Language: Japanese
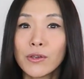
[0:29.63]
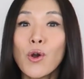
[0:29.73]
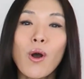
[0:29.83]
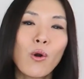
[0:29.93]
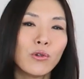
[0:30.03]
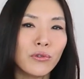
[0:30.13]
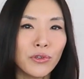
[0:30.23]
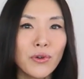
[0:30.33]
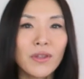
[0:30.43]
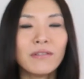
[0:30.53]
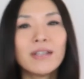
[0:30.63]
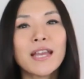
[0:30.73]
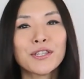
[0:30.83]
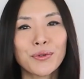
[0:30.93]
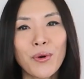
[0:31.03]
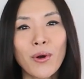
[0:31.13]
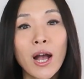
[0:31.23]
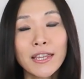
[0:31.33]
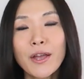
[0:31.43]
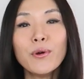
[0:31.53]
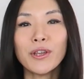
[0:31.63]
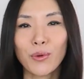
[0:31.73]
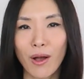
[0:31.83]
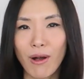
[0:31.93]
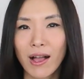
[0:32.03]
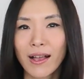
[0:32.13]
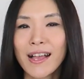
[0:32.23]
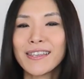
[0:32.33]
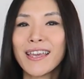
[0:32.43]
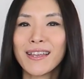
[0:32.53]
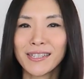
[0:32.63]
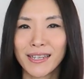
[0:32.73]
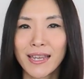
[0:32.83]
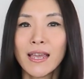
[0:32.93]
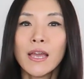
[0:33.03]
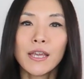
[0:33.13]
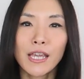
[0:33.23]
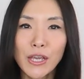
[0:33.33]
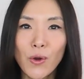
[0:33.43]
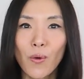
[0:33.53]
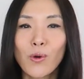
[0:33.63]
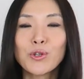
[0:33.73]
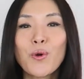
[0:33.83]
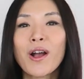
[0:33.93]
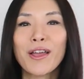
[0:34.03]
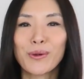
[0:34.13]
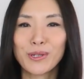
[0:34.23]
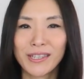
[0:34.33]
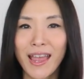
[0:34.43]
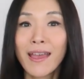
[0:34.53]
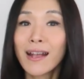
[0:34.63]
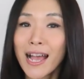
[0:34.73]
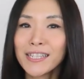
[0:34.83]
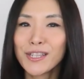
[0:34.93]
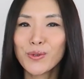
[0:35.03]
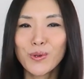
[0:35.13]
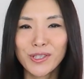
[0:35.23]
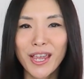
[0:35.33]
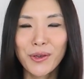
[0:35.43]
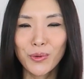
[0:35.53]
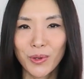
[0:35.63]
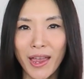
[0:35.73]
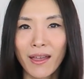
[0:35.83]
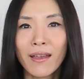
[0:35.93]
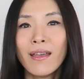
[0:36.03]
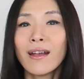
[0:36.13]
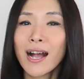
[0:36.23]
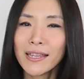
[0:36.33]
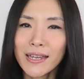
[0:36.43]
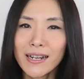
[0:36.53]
今日はこのようなフレーズをカテゴリーとかは関係なしに一挙ご紹介をして解説をしていくので必